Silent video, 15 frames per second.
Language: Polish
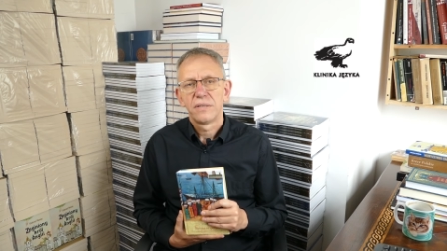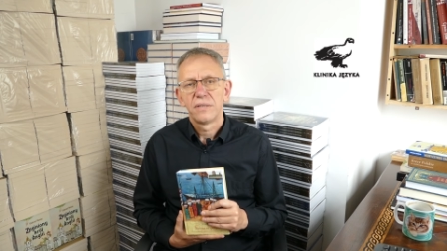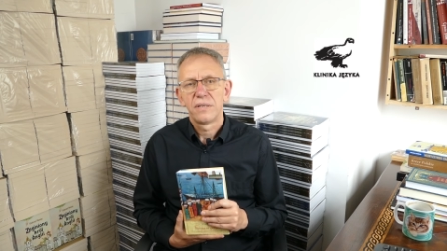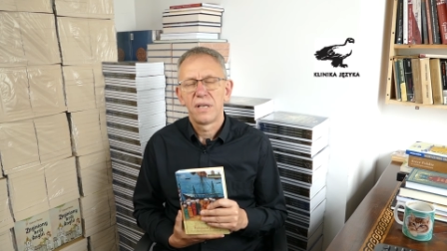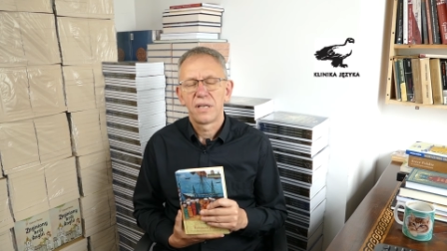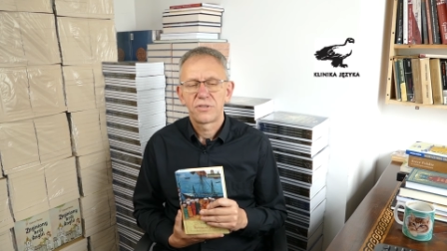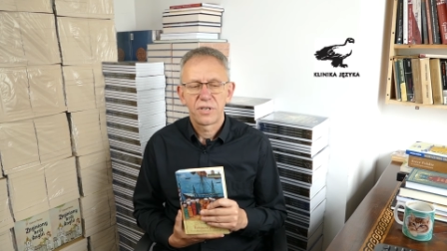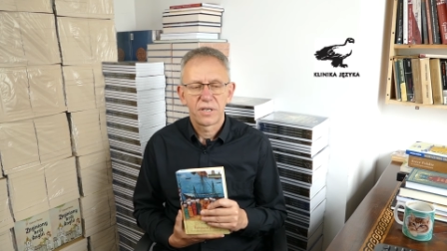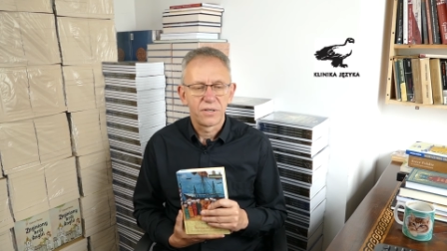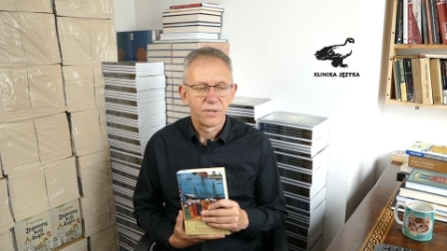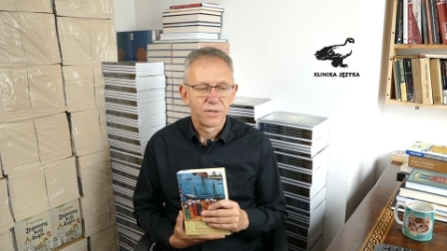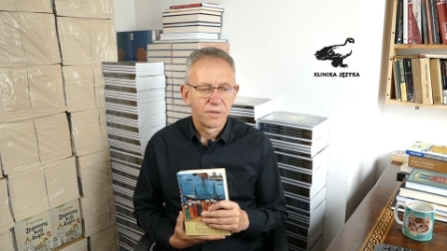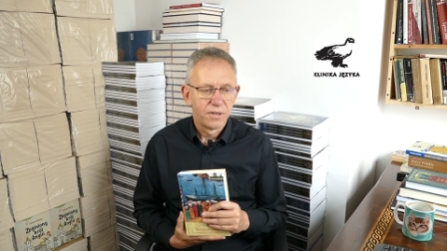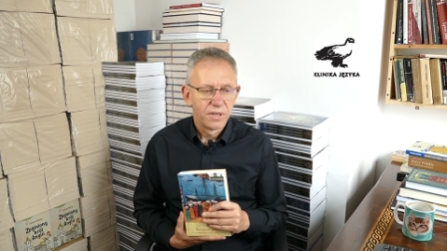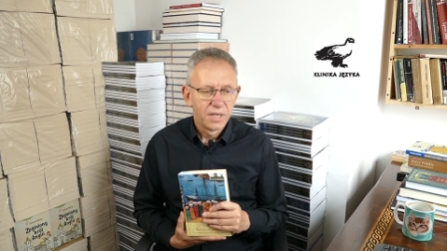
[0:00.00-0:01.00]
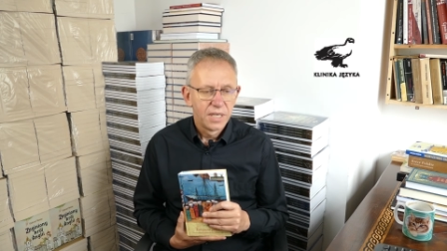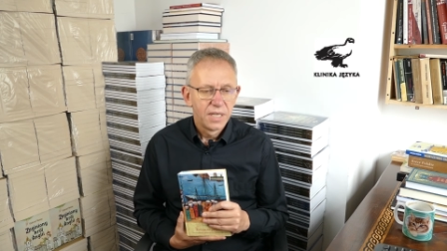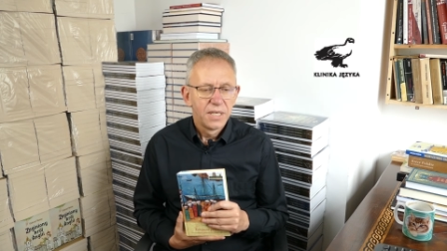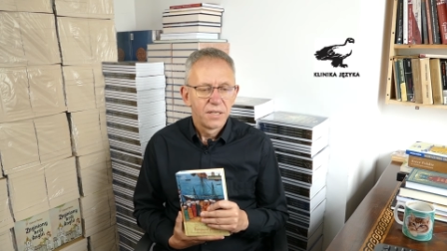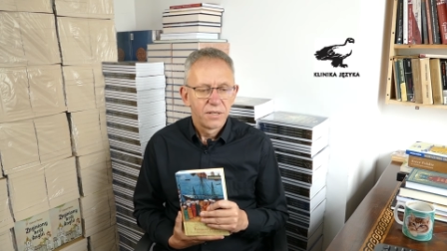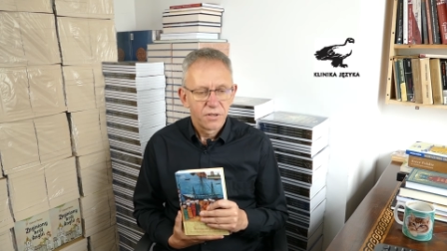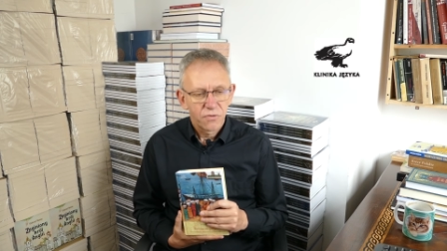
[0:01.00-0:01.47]
Dlaczego?
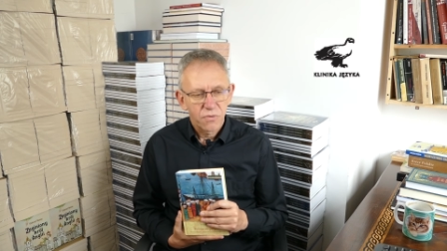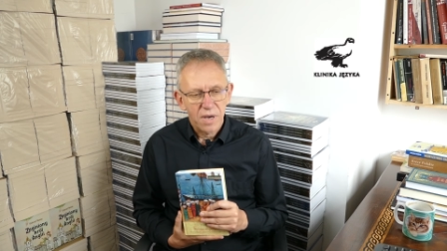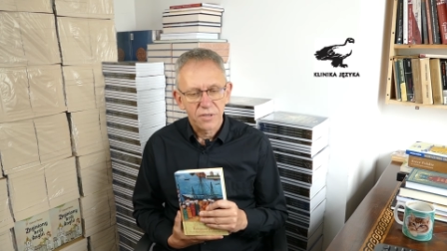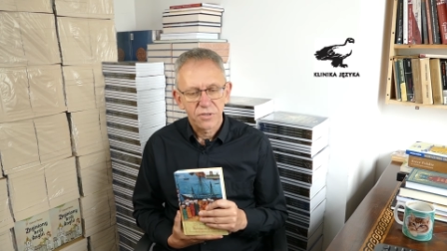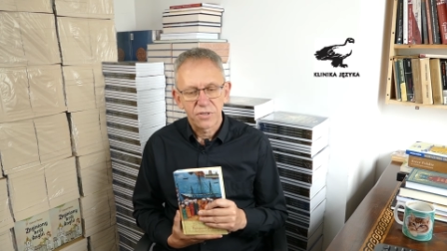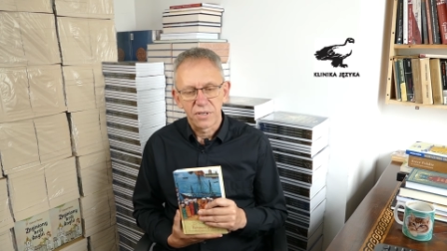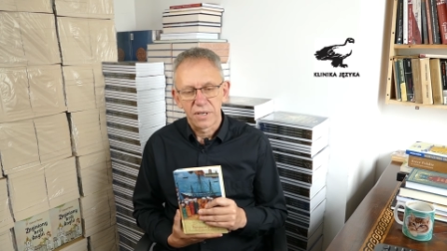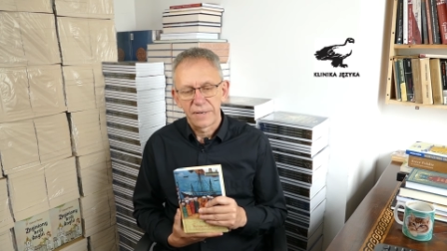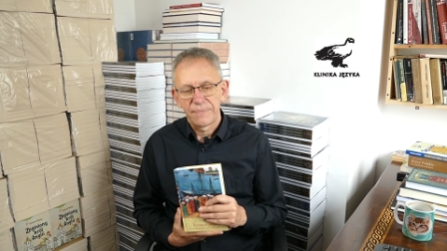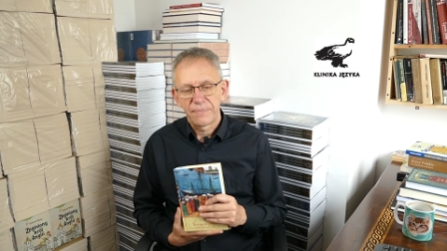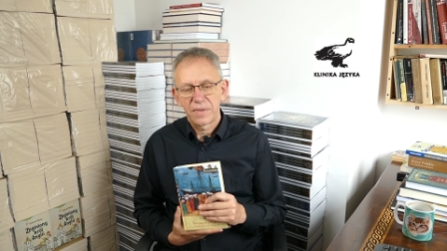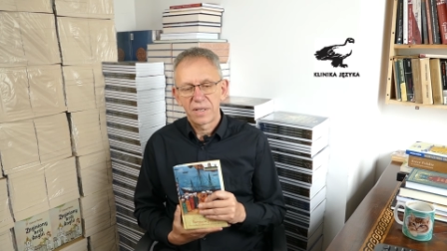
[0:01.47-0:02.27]
No właśnie,